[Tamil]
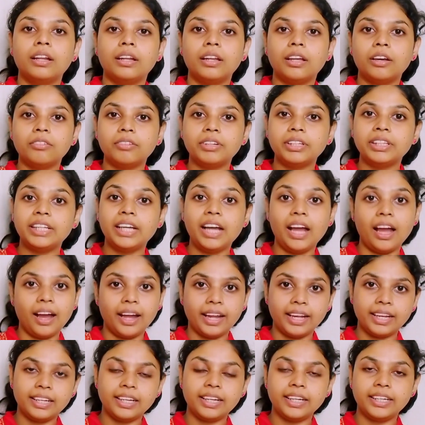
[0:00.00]
நான் வந்து
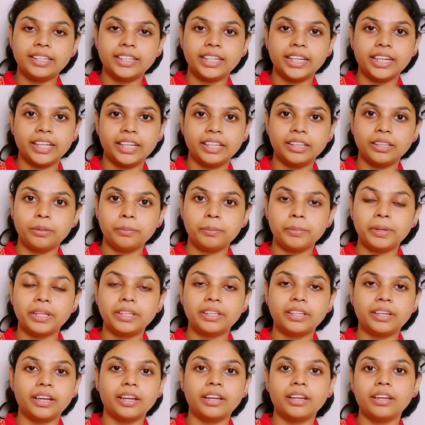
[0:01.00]
ஹைலைட்டர் இந்த
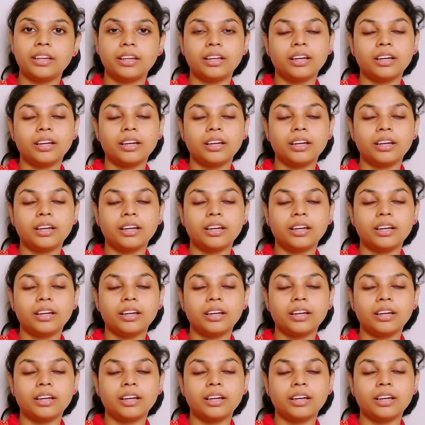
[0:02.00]
மாதிரி